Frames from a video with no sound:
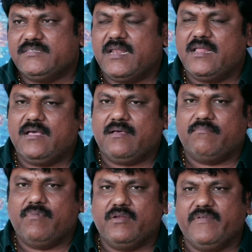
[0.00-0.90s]
చాలా
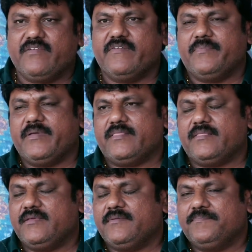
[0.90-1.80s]

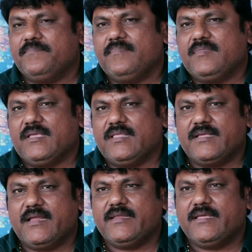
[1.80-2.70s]
బరువెక్కువైపోయింది
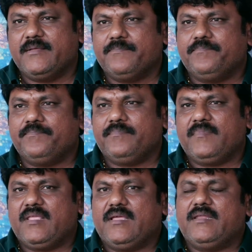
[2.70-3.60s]
ఎందుకంటే
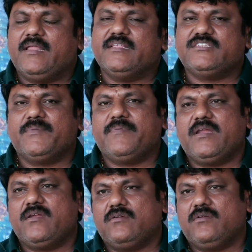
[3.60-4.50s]
నేను
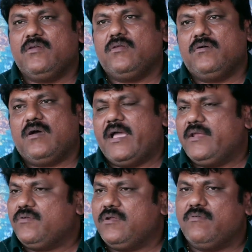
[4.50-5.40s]
ఇష్టపడే నటుల్లో
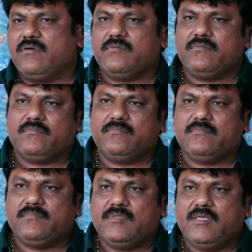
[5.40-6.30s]
ఆయన కూడా ఒకరు
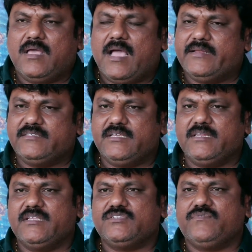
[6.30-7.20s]
ఆయన
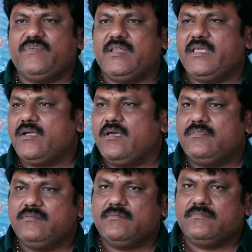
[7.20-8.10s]
సీరియస్ విన్నే
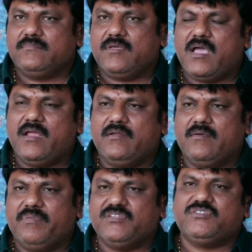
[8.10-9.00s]
కాదు ఆయన
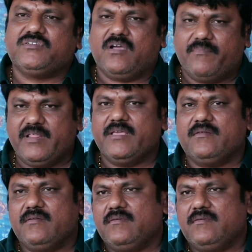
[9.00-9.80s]
బెస్ట్ కమెడియన్